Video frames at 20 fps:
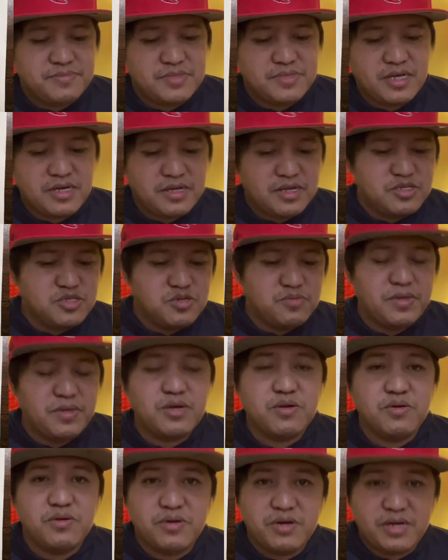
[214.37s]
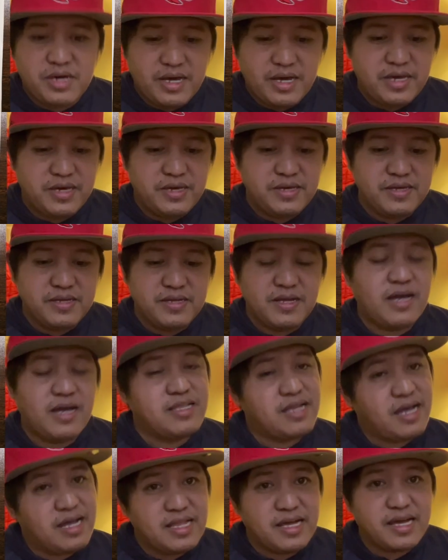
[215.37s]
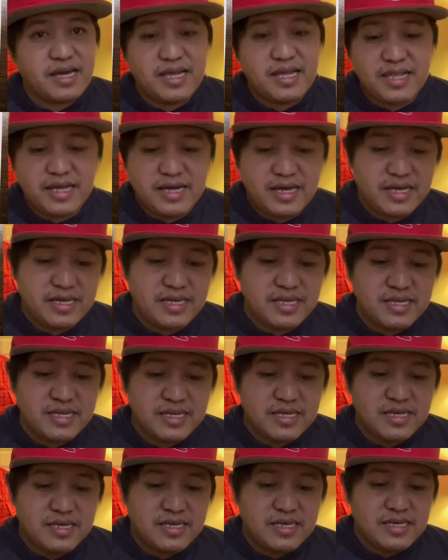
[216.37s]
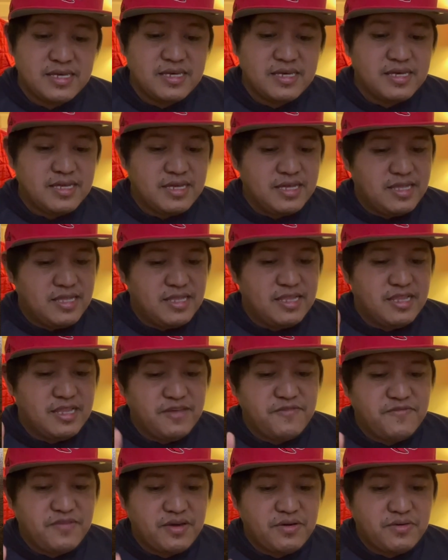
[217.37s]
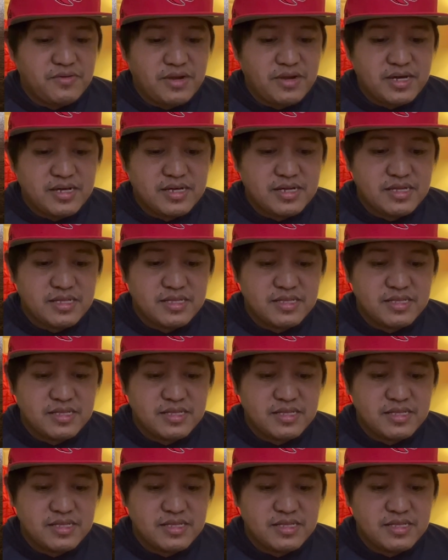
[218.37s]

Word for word: ng resume ko ay ang nakalagay lang ay Levi Orag